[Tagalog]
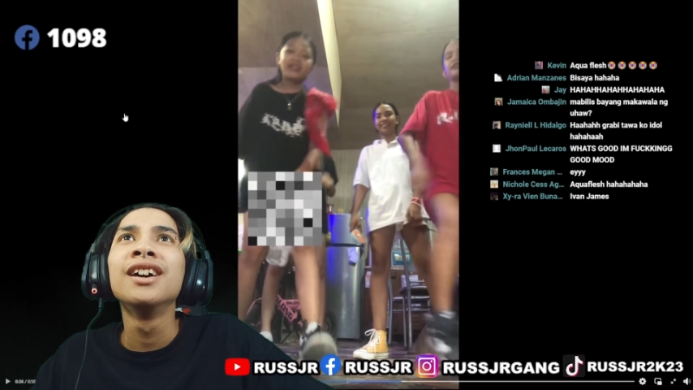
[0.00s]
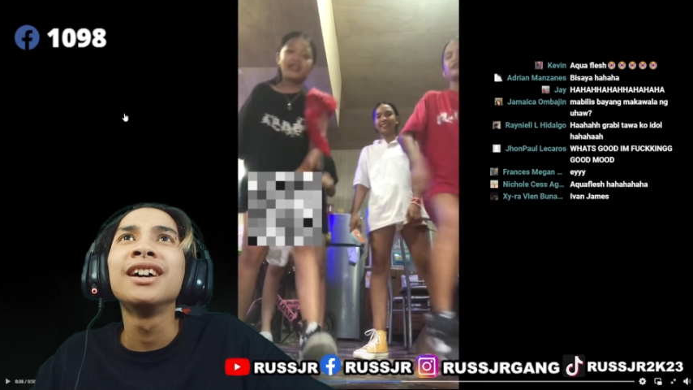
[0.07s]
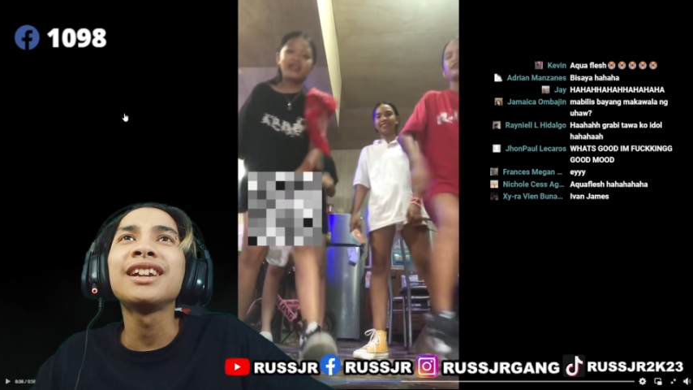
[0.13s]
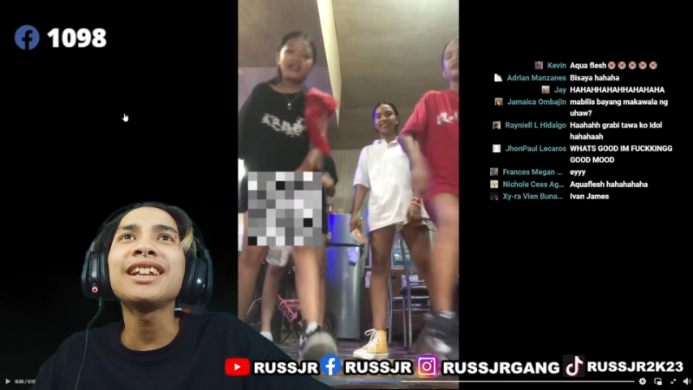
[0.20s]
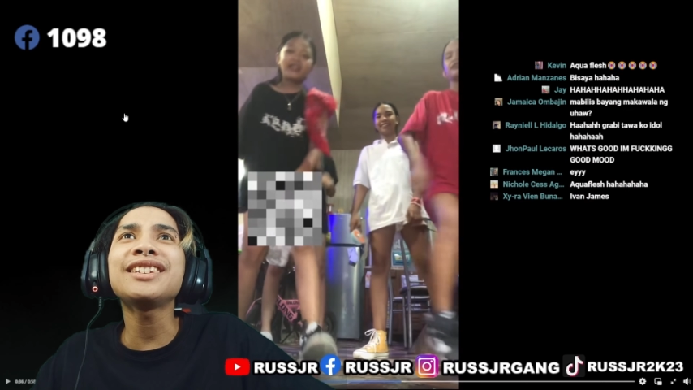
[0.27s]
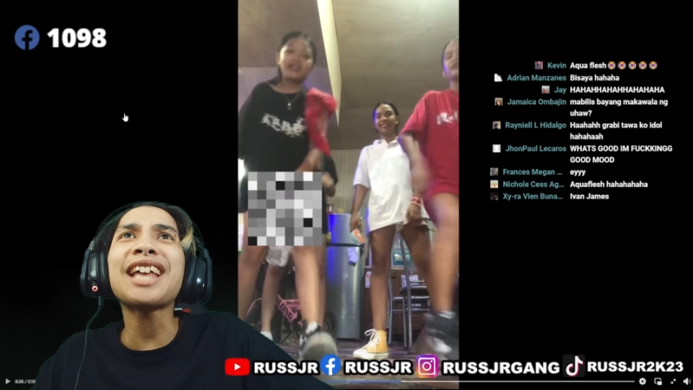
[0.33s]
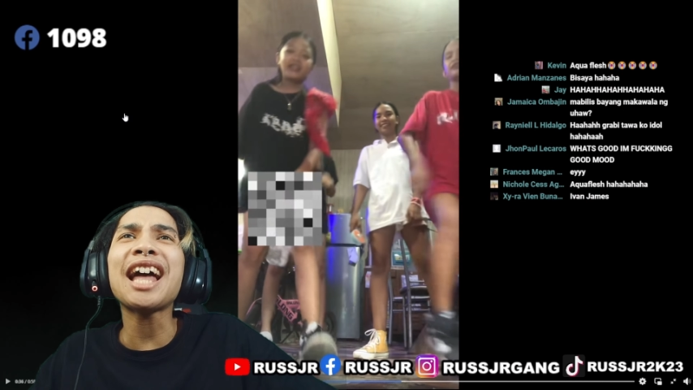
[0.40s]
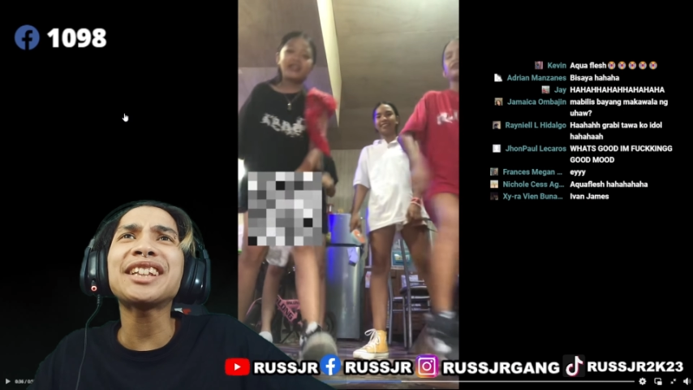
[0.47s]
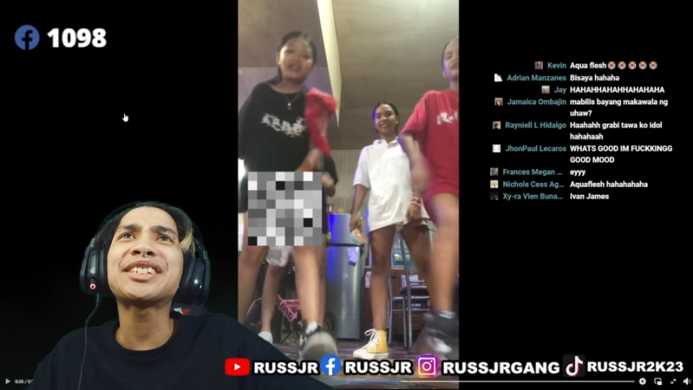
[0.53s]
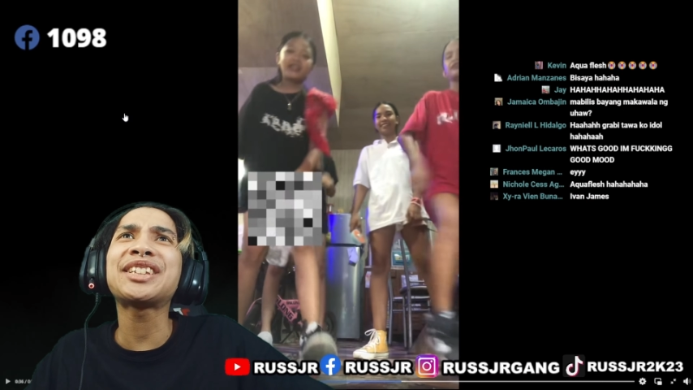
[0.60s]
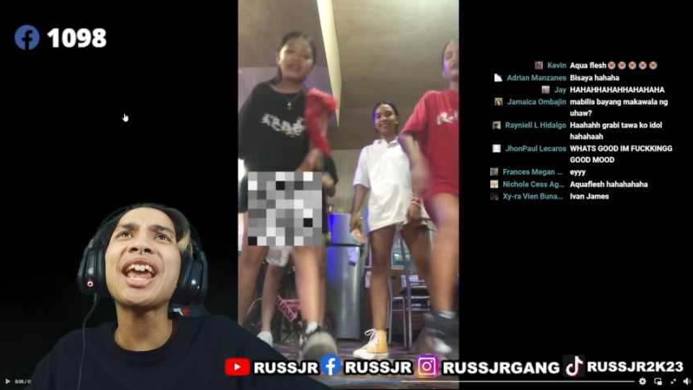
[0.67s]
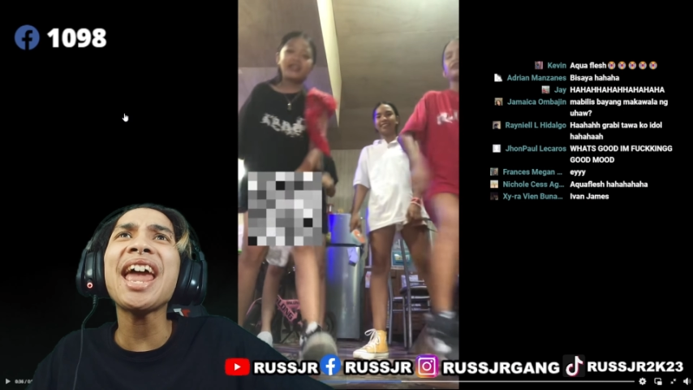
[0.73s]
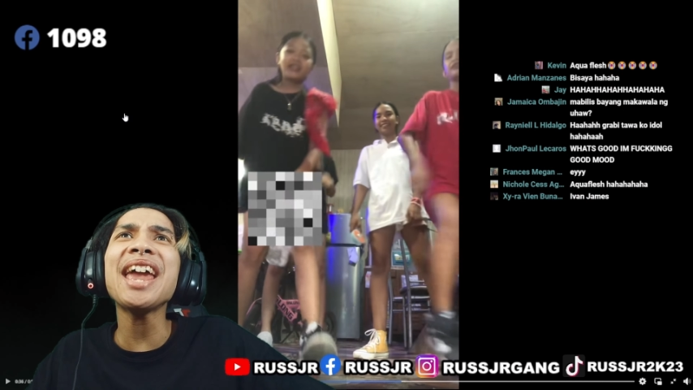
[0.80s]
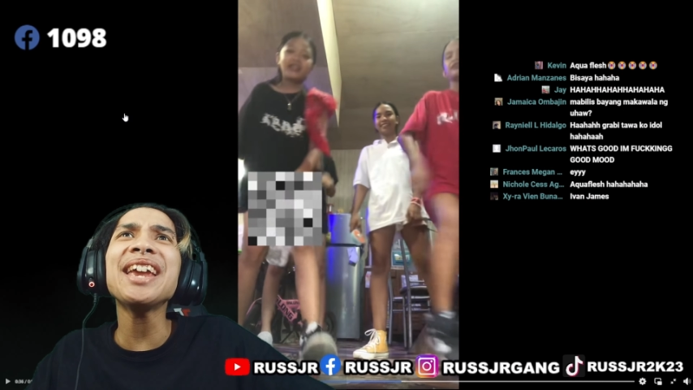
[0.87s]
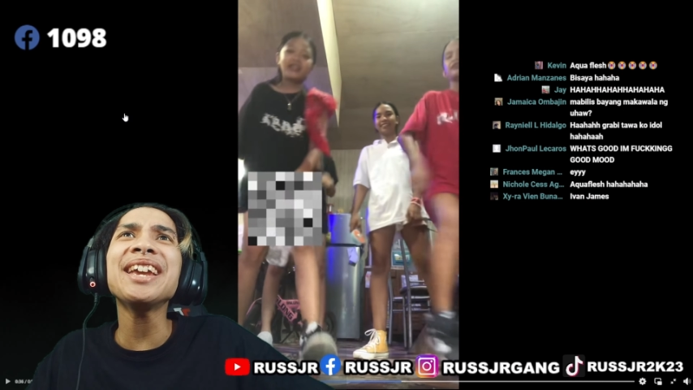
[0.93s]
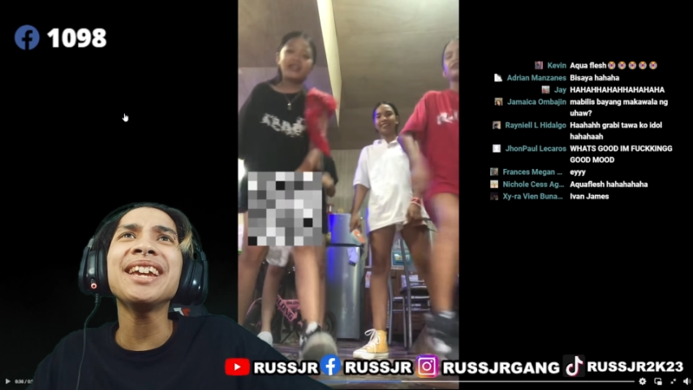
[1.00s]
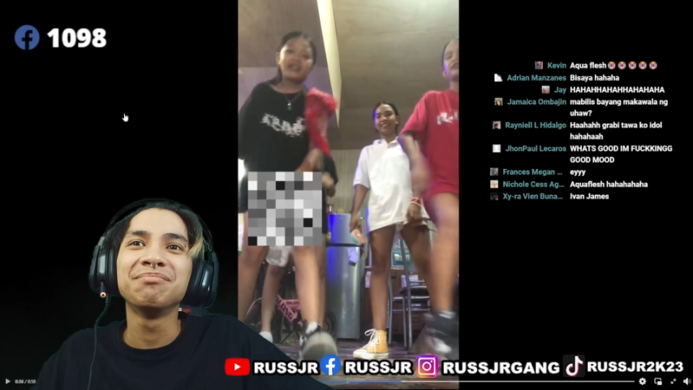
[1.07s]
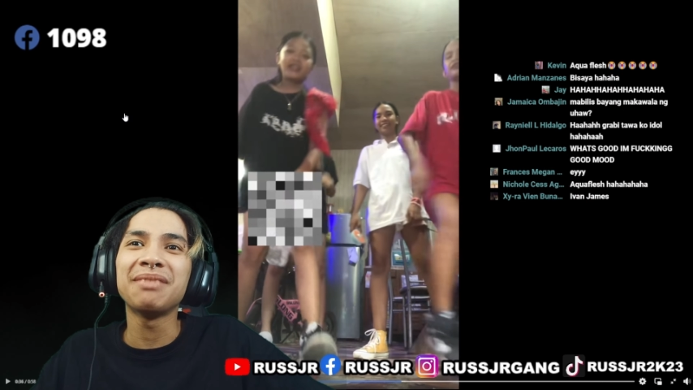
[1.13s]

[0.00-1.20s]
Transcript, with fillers: Retouching!